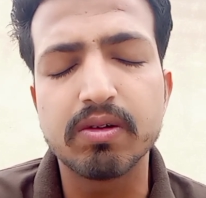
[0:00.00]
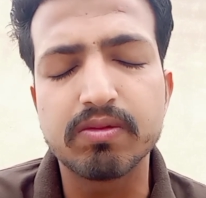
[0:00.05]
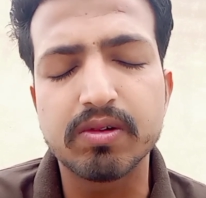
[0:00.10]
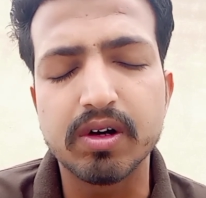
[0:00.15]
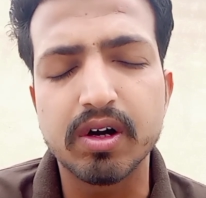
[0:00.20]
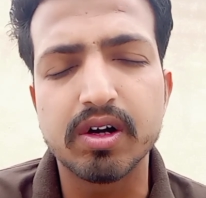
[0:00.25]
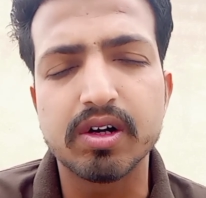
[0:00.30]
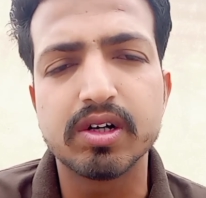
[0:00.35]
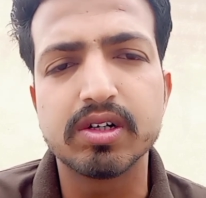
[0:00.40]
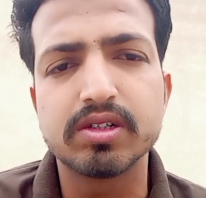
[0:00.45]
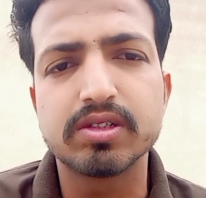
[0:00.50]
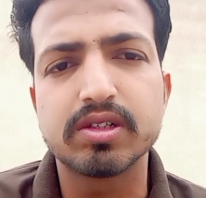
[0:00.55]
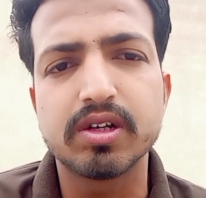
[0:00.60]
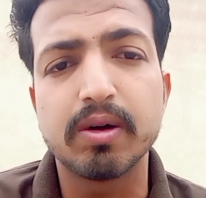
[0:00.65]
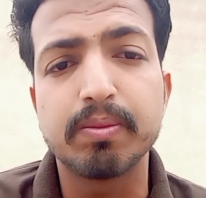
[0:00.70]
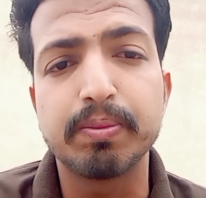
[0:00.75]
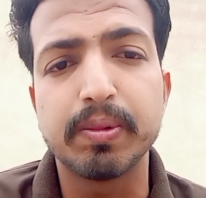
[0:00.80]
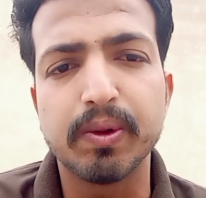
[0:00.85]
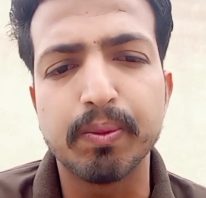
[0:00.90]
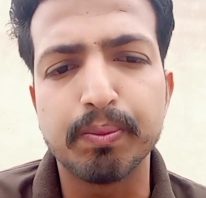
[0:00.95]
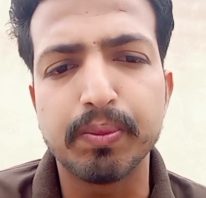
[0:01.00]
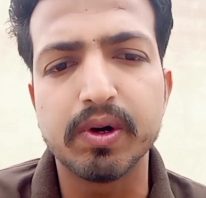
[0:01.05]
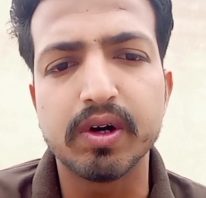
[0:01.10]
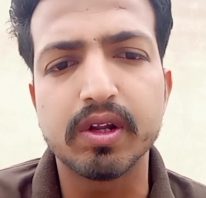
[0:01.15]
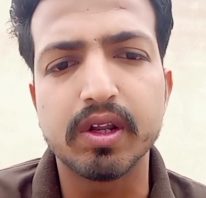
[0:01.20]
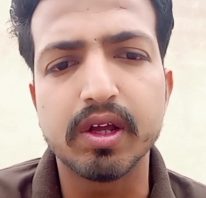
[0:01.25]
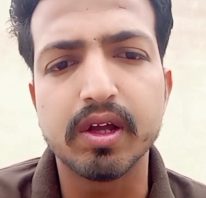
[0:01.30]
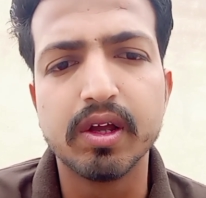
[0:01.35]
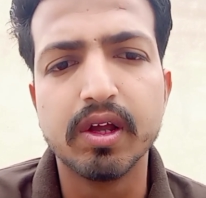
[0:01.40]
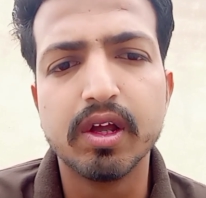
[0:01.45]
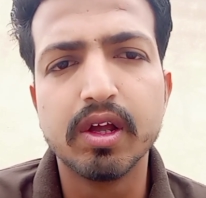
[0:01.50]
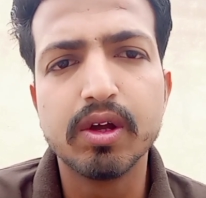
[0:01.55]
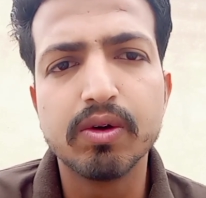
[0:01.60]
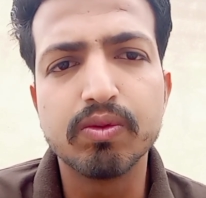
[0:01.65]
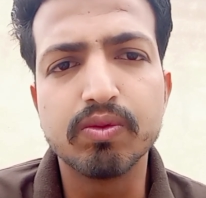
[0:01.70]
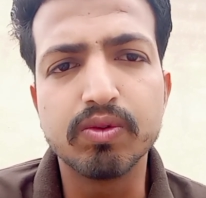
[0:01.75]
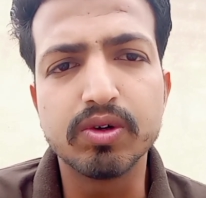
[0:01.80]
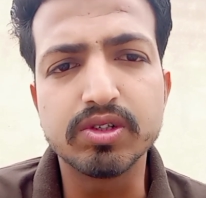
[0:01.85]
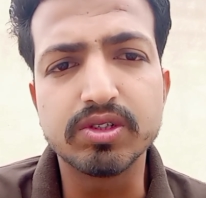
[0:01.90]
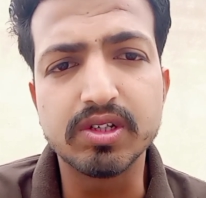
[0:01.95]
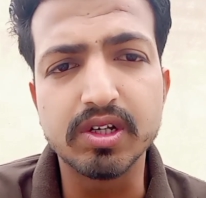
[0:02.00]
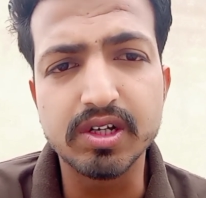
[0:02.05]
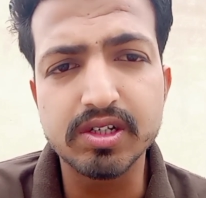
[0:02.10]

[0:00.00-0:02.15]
ये सिर्फ कागज़ का पेपर है